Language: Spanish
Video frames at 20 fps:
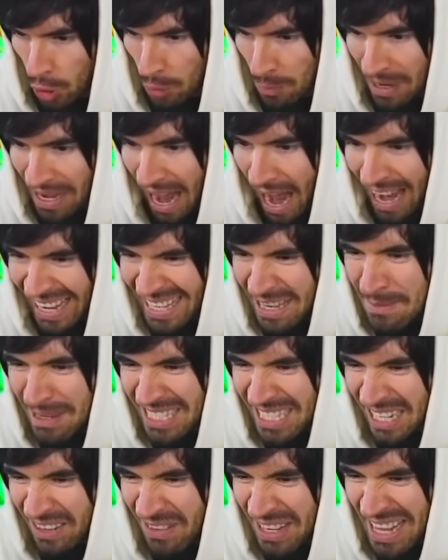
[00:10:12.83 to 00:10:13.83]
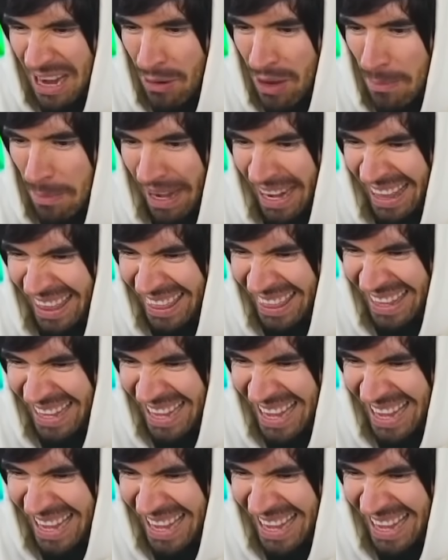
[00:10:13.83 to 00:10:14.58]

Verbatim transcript: Ven, aquí me serviría una pared.